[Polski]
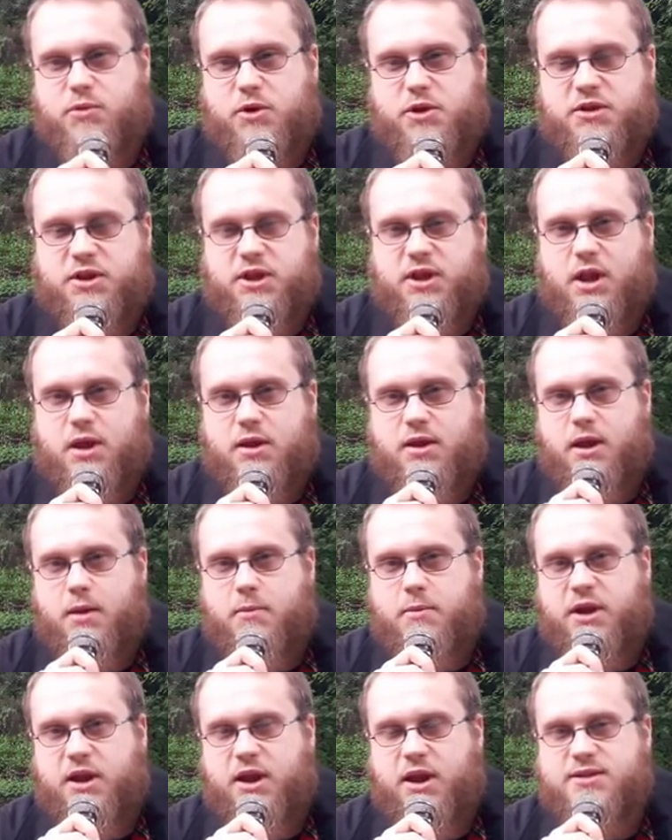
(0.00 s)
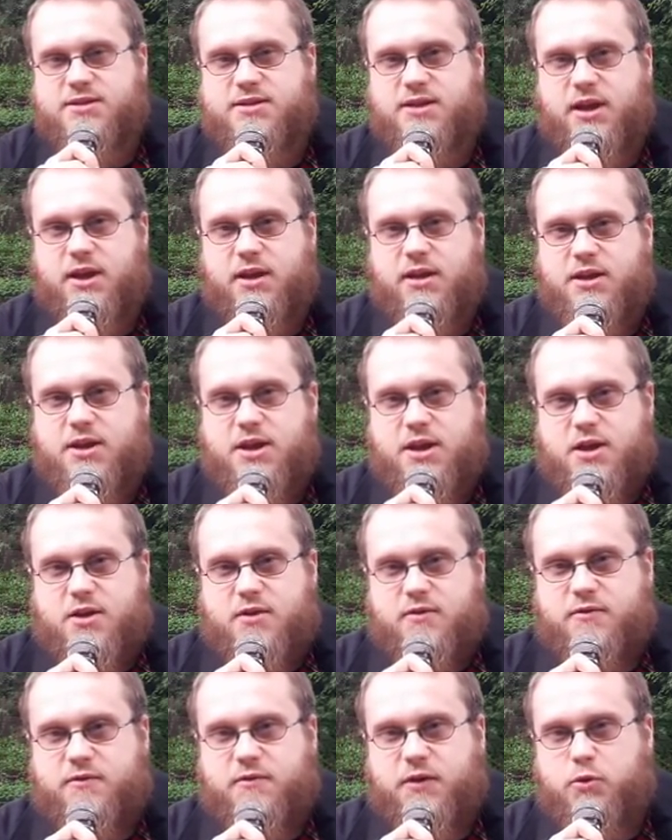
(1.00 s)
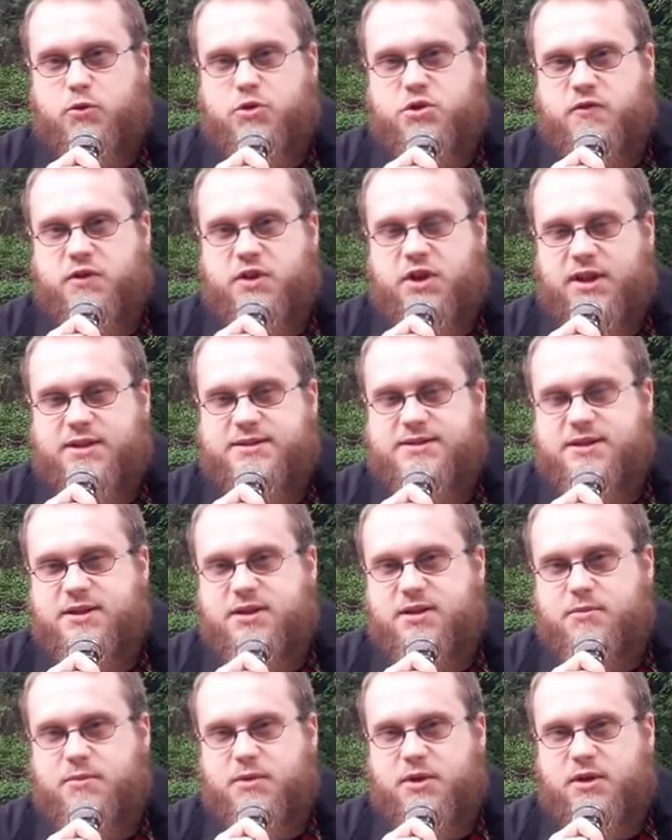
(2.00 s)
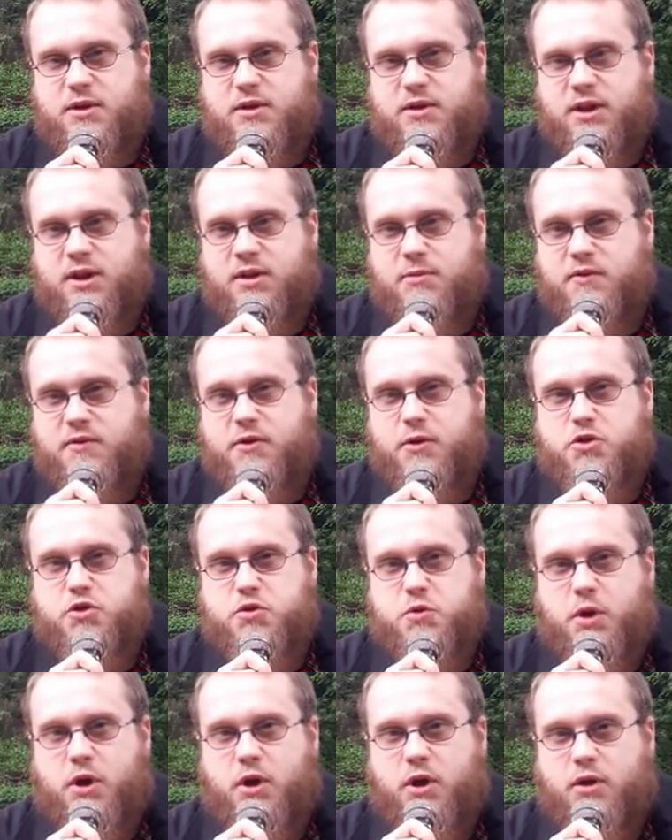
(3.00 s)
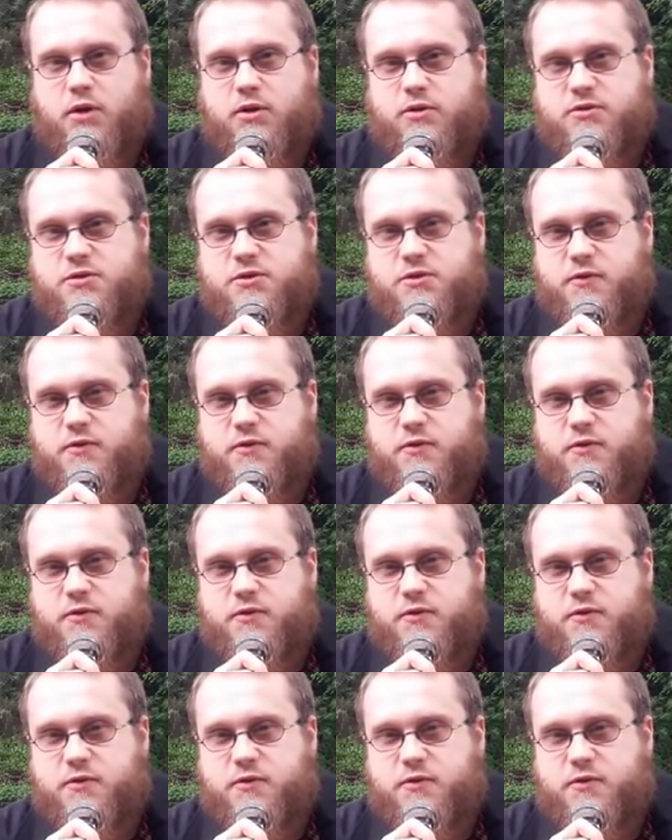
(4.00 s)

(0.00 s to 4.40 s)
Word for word: polityki amerykańskiej w wieku XIX, e, tak naprawdę chodziło o